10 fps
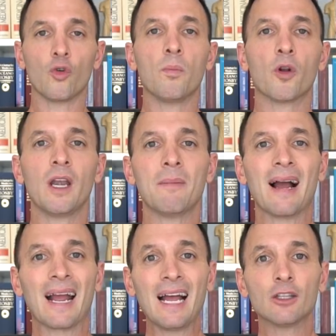un
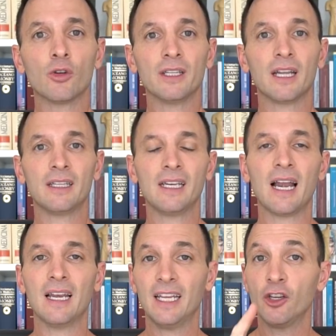problema
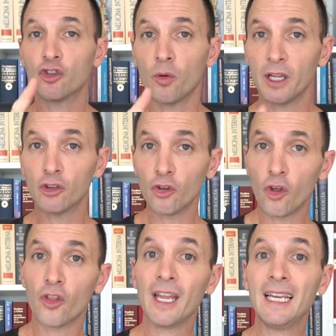gastrointestinal y sobre
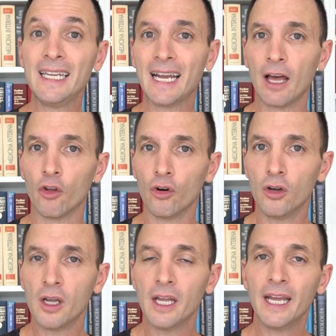todo del hígado,